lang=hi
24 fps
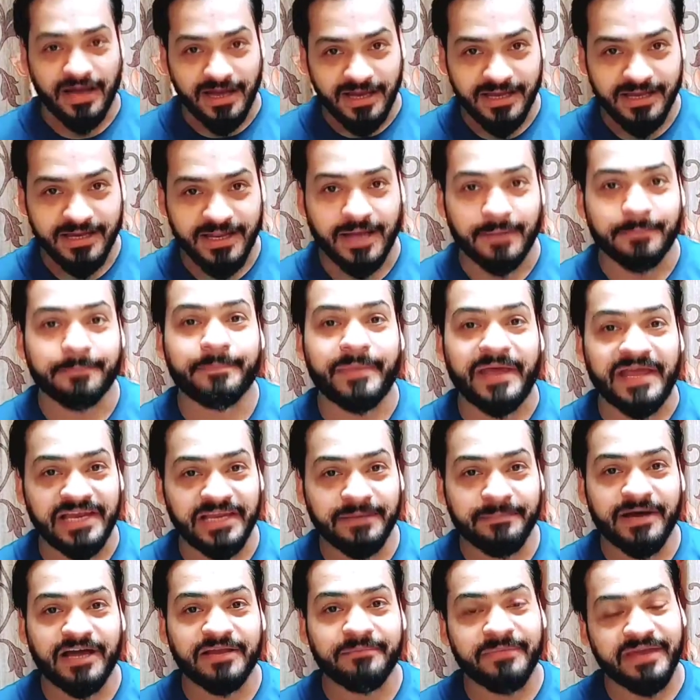अगर आप
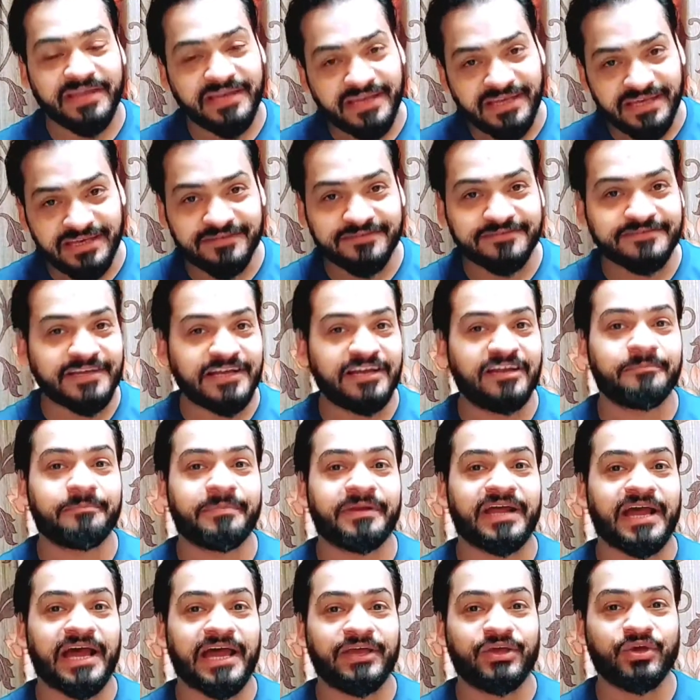पहली बार मेरे इस चैनल
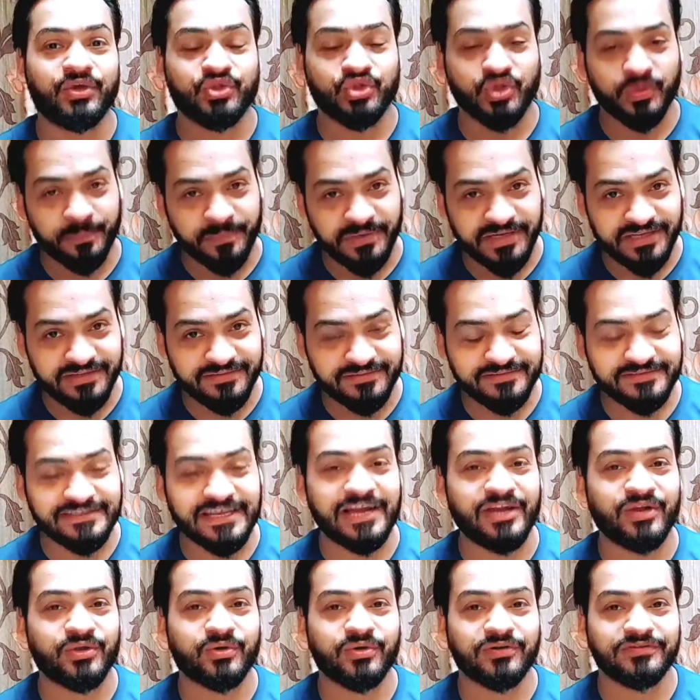पर आए हो तो प्लीज
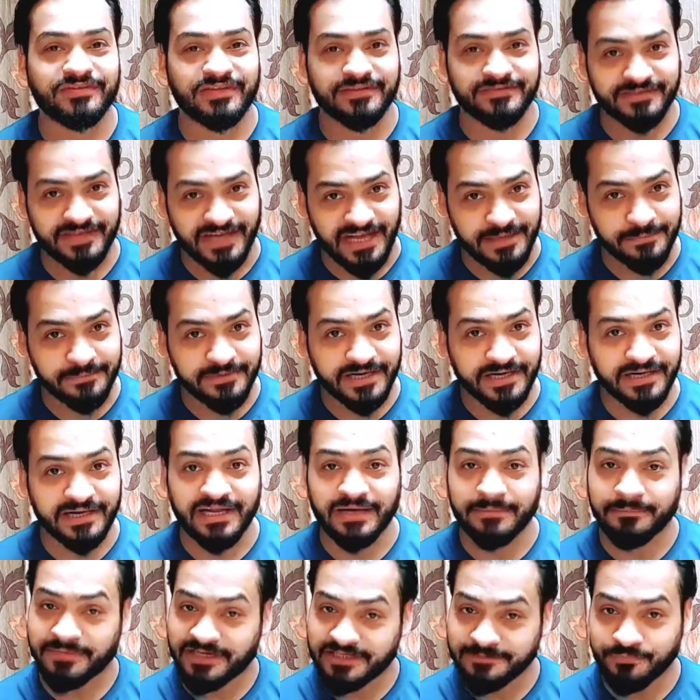चैनल को सब्सक्राइब
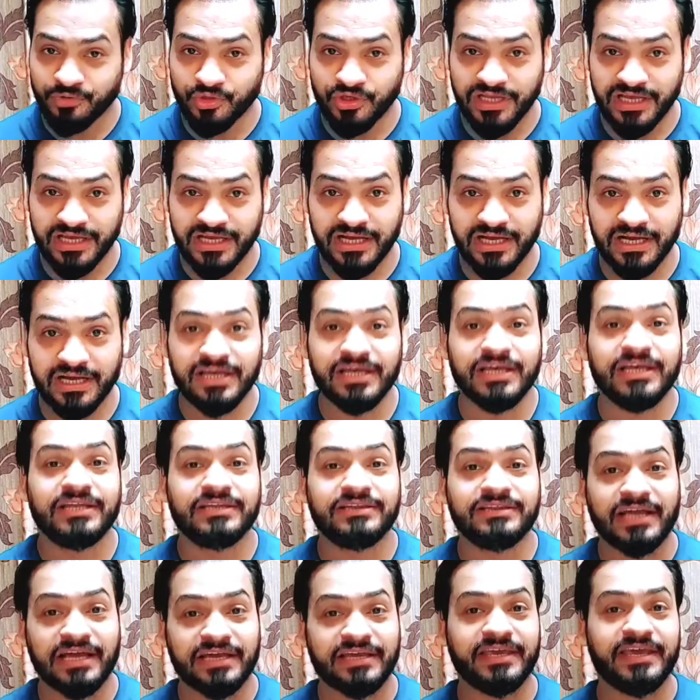करना मत भूलेगा
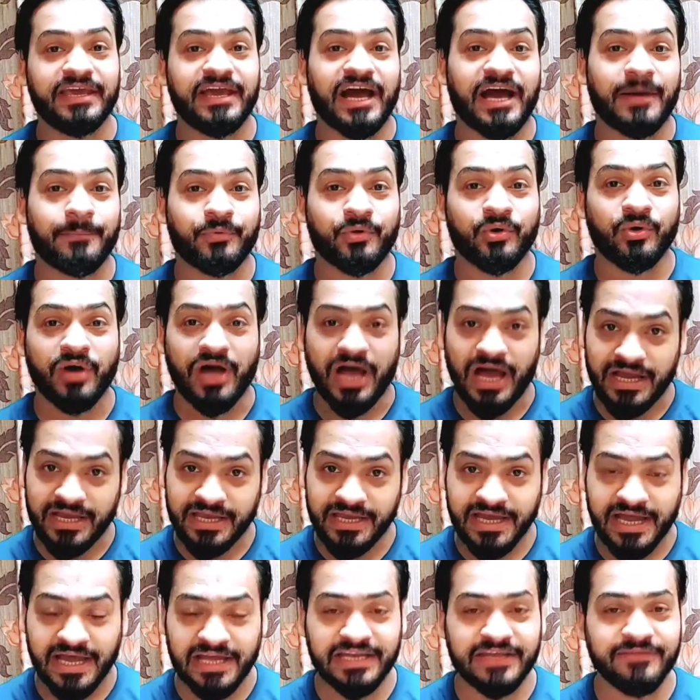ताकि आपको
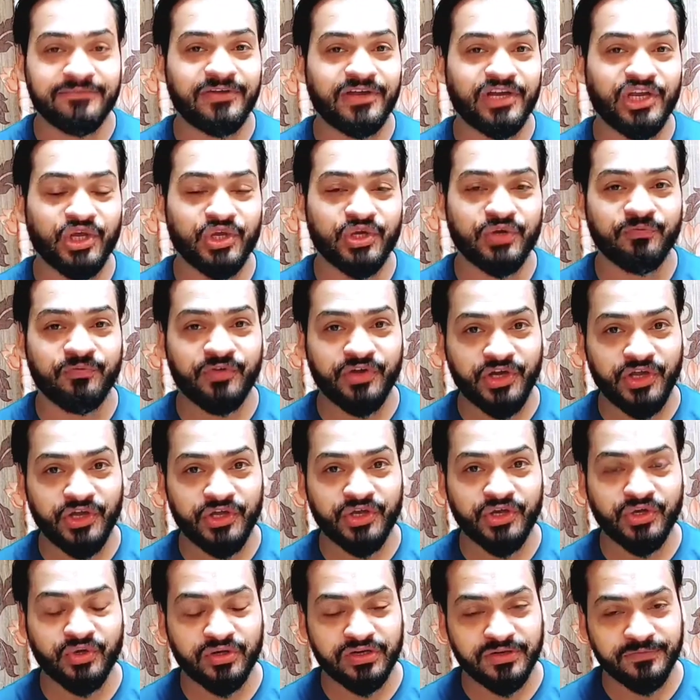आगे आने वीडियो
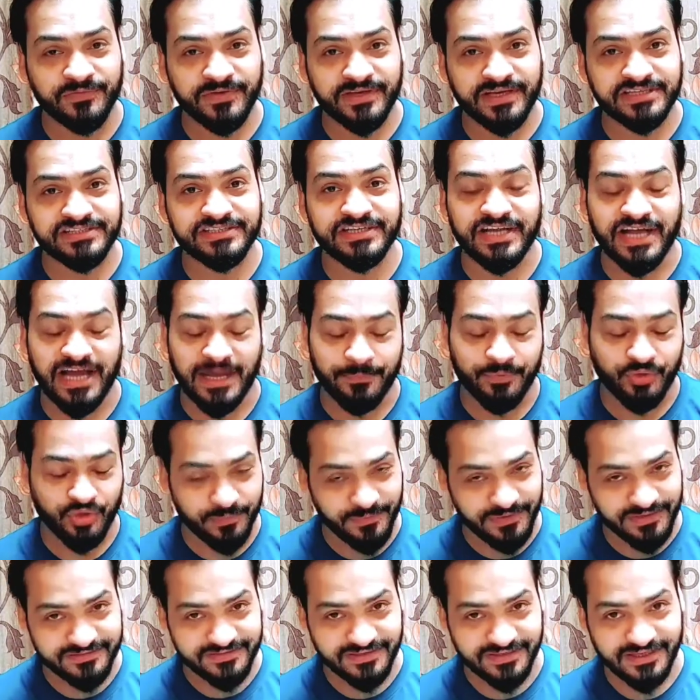वीडियो की नोटिफिकेशन आपको
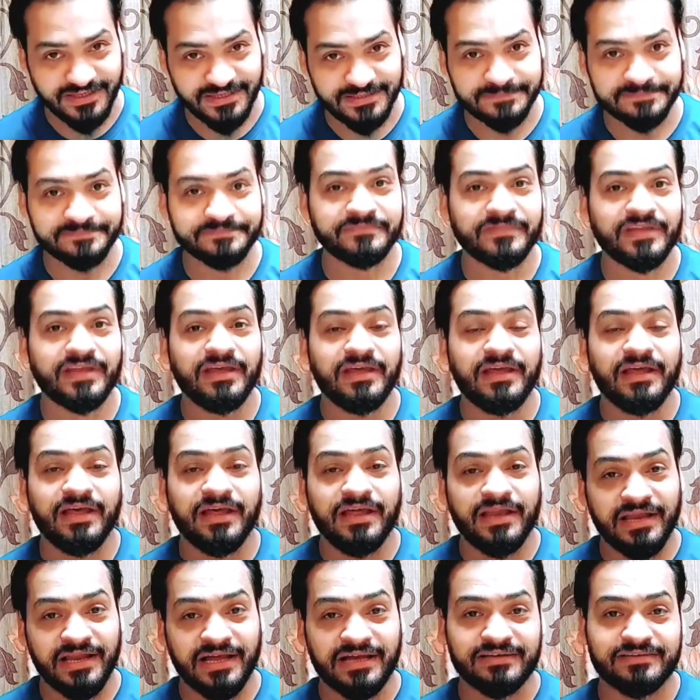मिल सके
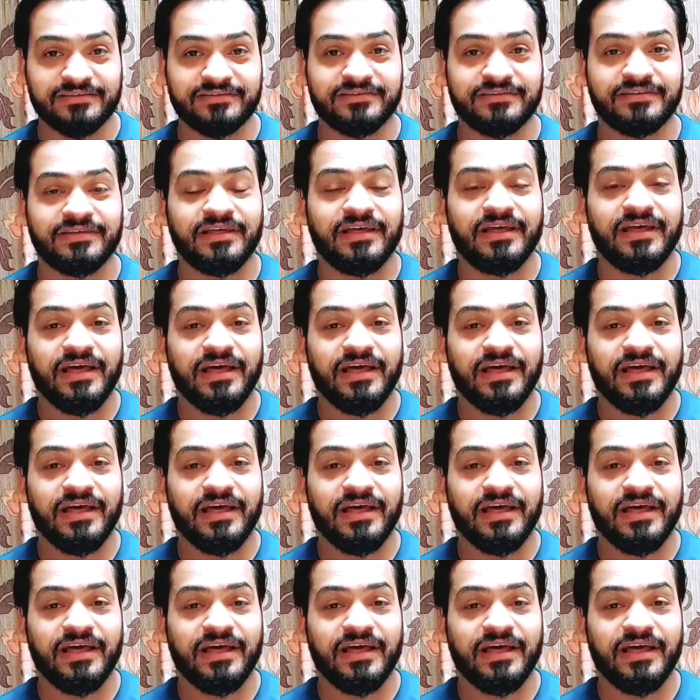लंग्स